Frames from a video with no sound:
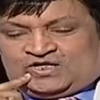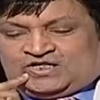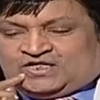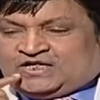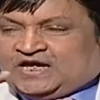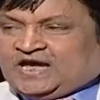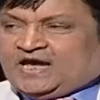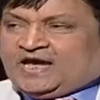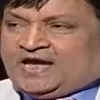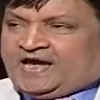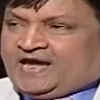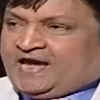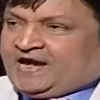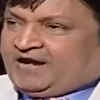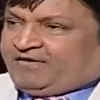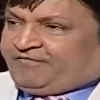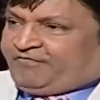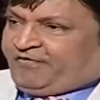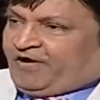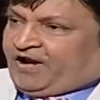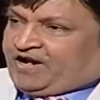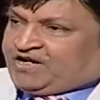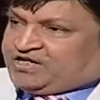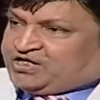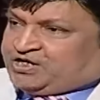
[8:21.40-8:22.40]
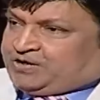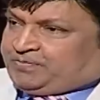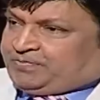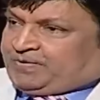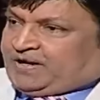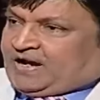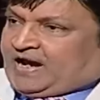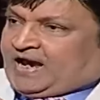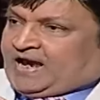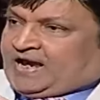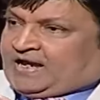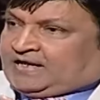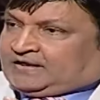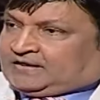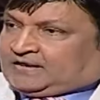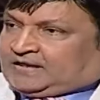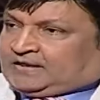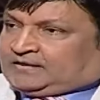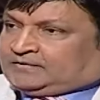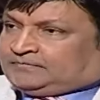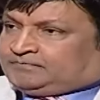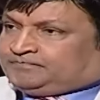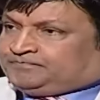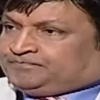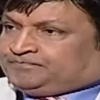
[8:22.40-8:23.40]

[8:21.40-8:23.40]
ये एक फ्रेंडशिप का है अंदर